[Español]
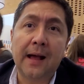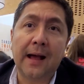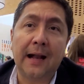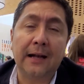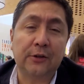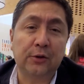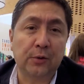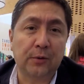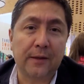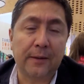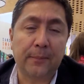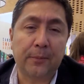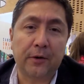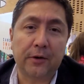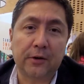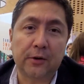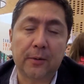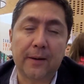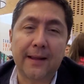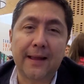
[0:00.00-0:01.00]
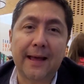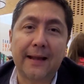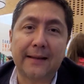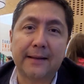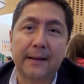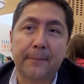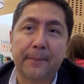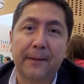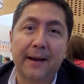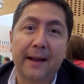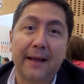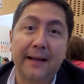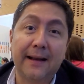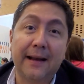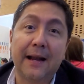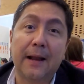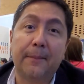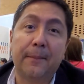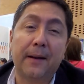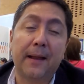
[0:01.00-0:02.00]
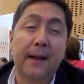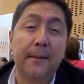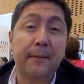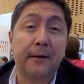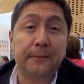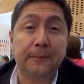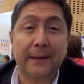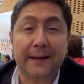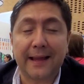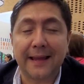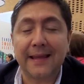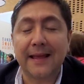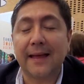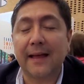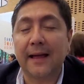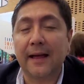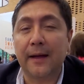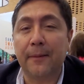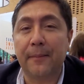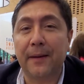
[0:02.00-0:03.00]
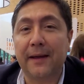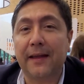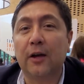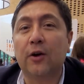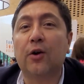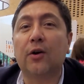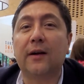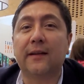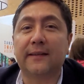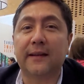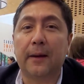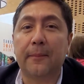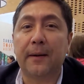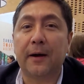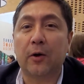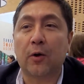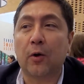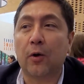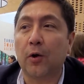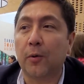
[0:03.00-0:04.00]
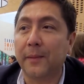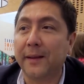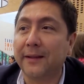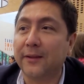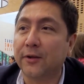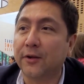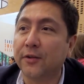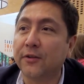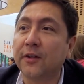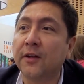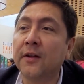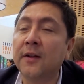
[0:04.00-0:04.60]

al sur de Puerto Vallarta para ir a la playa más pequeña de México que se llama Colomitos.